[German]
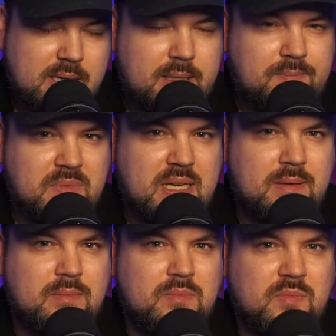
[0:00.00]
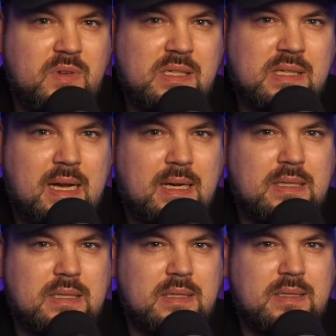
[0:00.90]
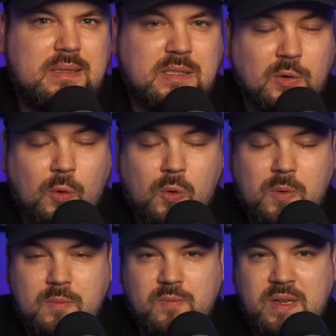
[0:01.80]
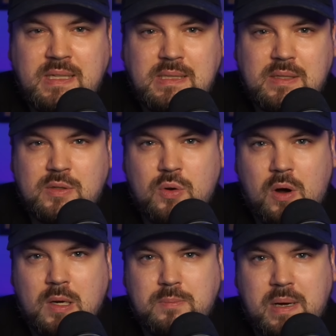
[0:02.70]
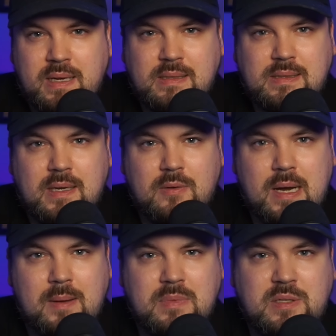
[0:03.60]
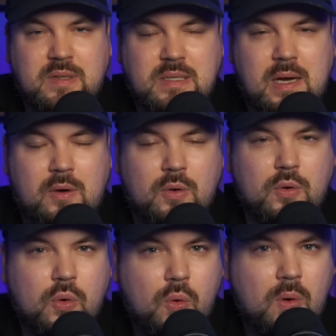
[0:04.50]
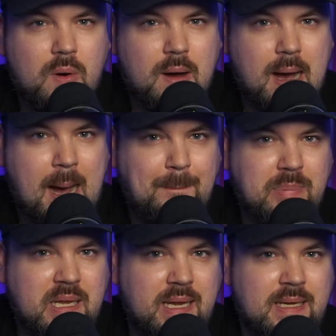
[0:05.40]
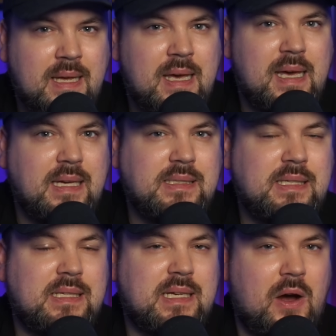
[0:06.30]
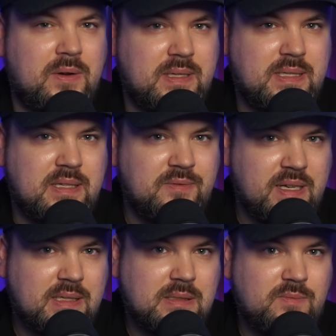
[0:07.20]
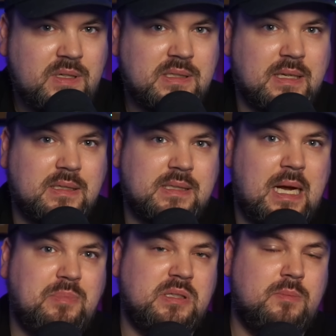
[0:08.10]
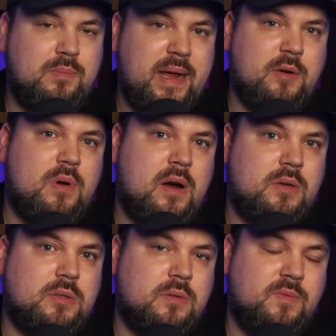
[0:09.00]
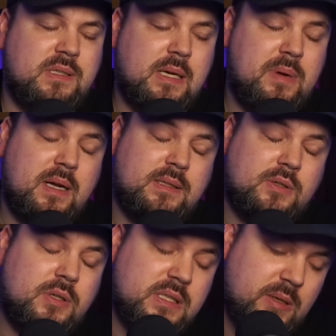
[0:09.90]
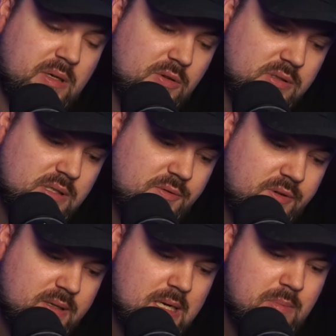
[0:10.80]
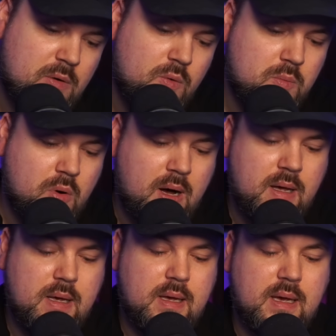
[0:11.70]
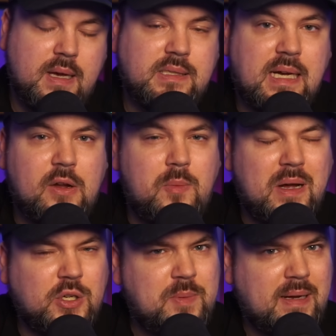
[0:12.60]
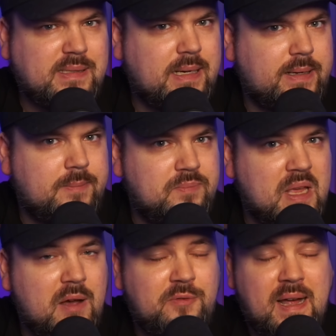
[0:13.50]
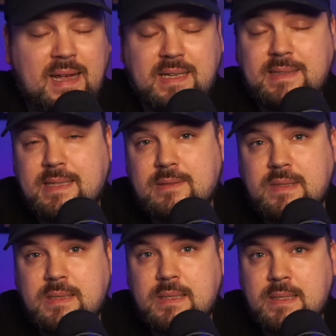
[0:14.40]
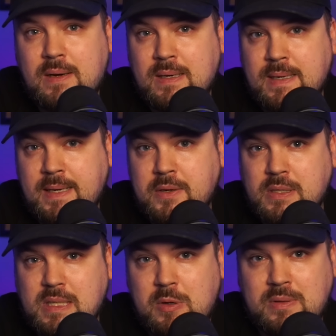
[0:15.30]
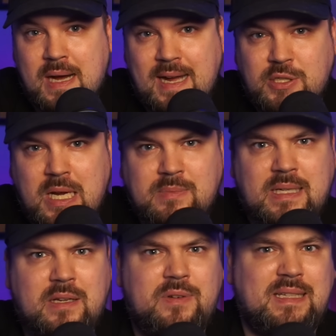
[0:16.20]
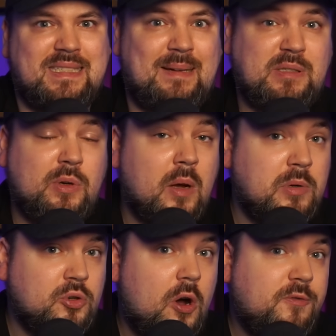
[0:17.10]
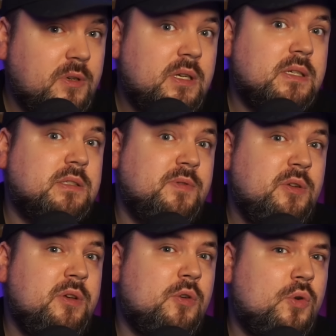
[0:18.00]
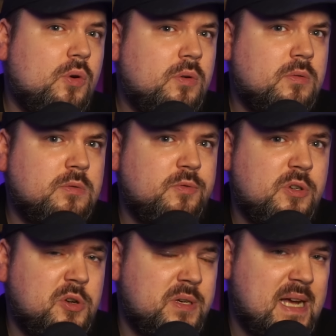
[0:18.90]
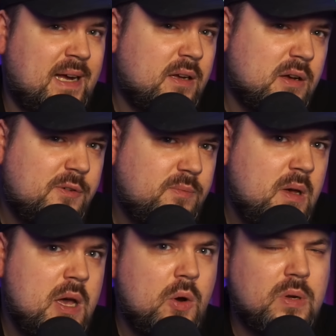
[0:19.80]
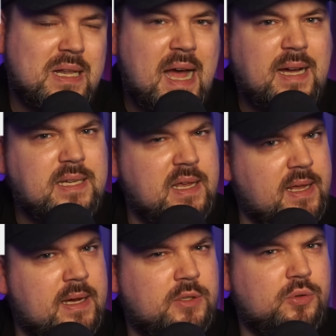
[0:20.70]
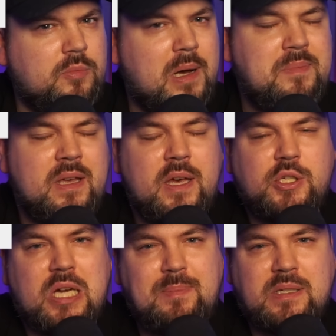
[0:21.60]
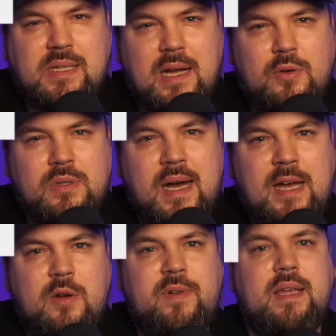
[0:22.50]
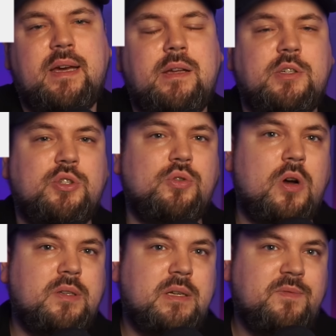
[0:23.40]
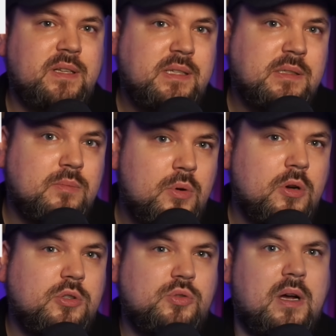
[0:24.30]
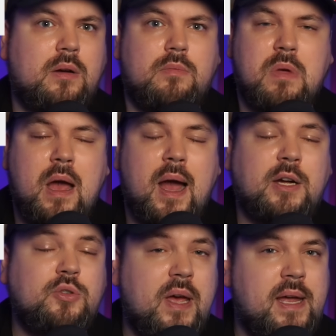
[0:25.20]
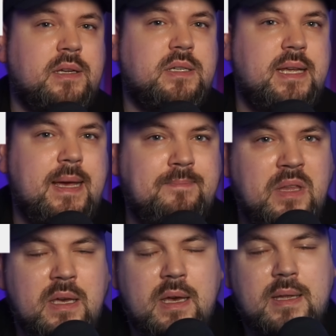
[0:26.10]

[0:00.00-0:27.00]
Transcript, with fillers: Ähm, denn, wie gesagt, so wie es dort bei Instagram, Twitter und Co abging, ist es jetzt auch nicht gewesen. Wie gesagt, es gab diesen Background und wie gesagt, man kann es trotzdem nicht lustig finden, aber Humor ist halt auch immer Geschmackssache. Ja, fandet ihr es jetzt witzig? Ja oder nein? Ihr könnt es ja mal unten reinschreiben. Seid ihr vielleicht selbst sogar Betroffene, die das Video hier gucken und fühlt ihr euch angegriffen oder lacht ihr eher drüber? Schreibt das gerne unten rein. Und wenn ihr kritischen Content wie diesen mögt zu ja, aktuellen Themen,